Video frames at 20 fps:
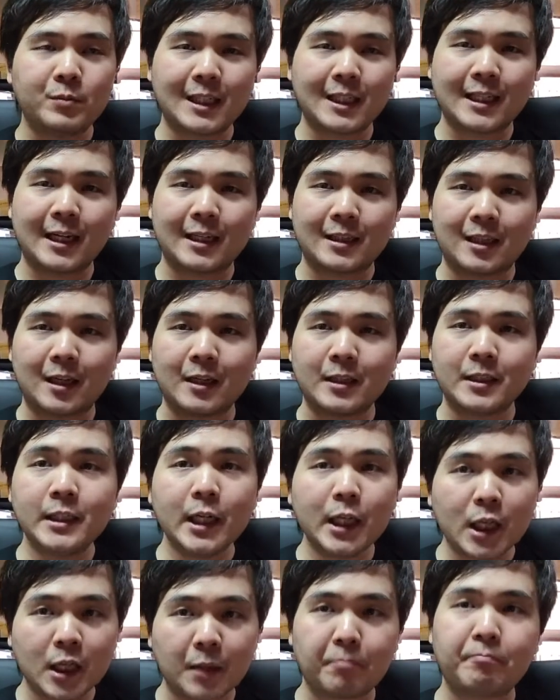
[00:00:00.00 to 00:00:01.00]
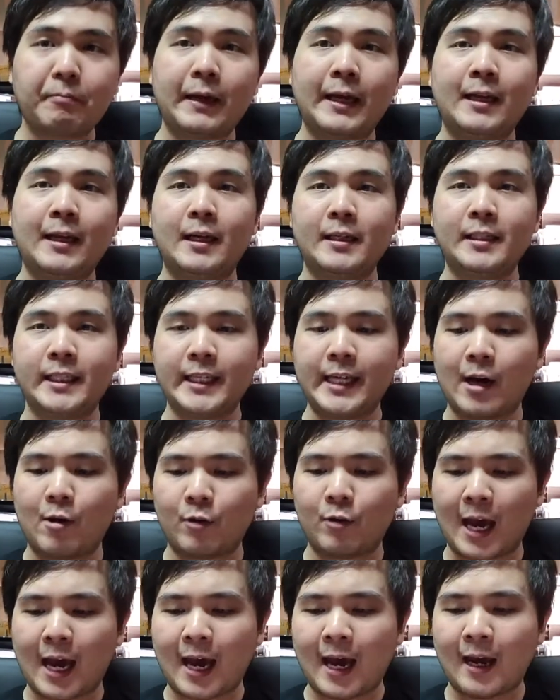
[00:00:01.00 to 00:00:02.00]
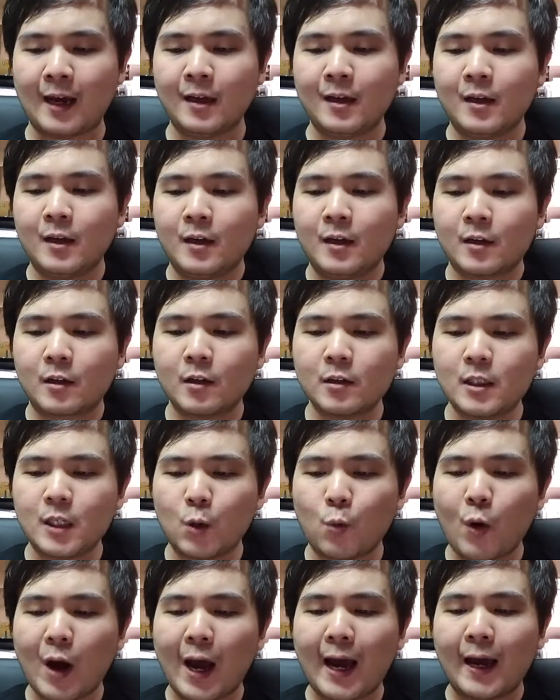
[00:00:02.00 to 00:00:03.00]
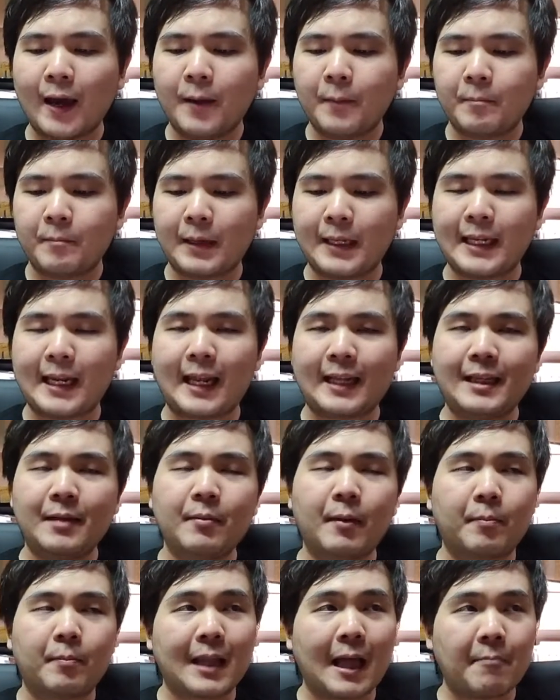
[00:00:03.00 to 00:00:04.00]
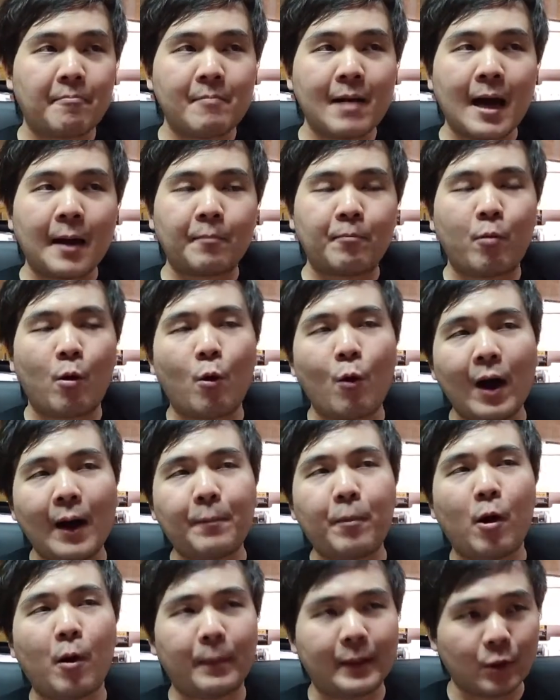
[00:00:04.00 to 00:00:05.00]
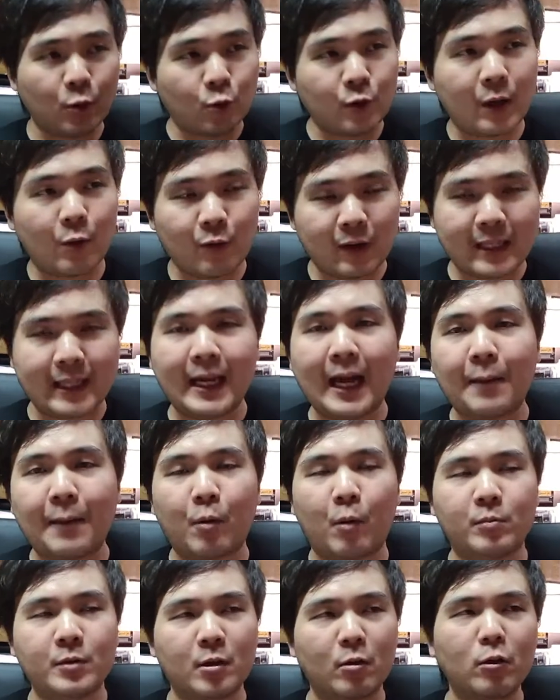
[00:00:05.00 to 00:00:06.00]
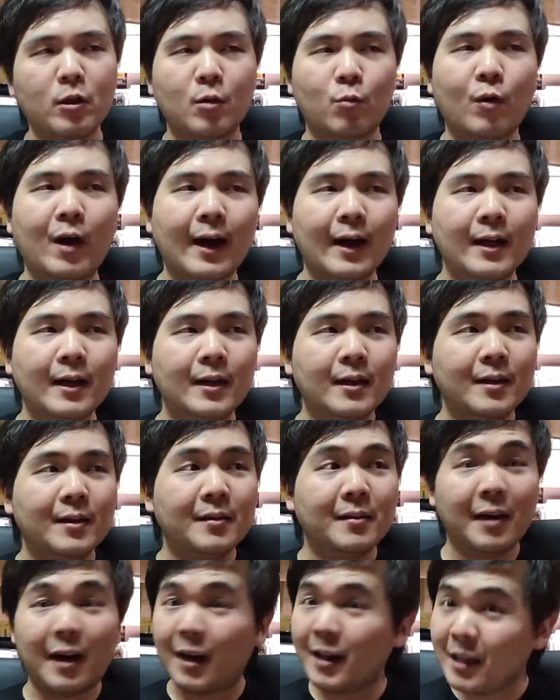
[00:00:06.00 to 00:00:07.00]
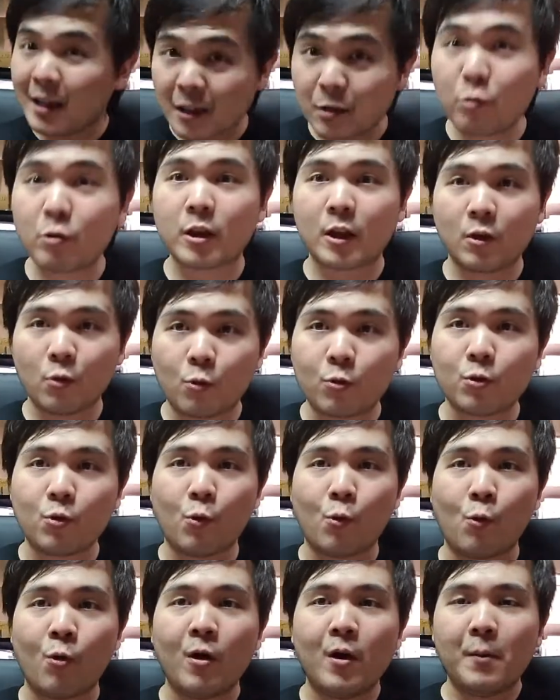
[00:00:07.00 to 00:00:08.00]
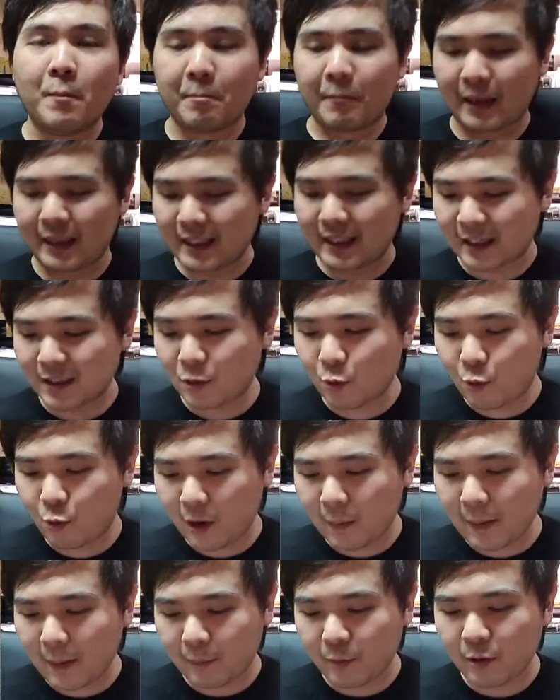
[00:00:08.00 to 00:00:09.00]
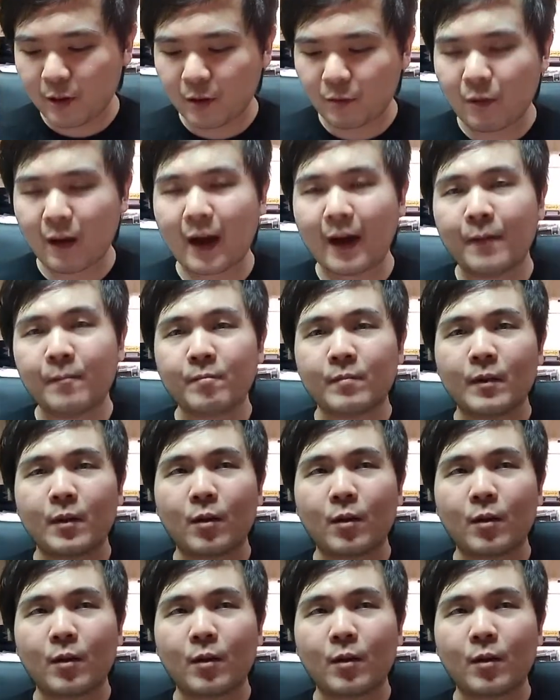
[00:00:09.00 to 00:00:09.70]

ผมจะเกิดถึง 20 ปีเลยทีเดียวนะฮะก็ถือว่าเป็นอะไรที่แบบล้ำมาก เพราะว่าพอมาดูในวันนี้ผมยังรู้สึกว่าเฮ้ยยังดูสนุกอยู่ มันยังดูแล้วแบบรู้สึกว่า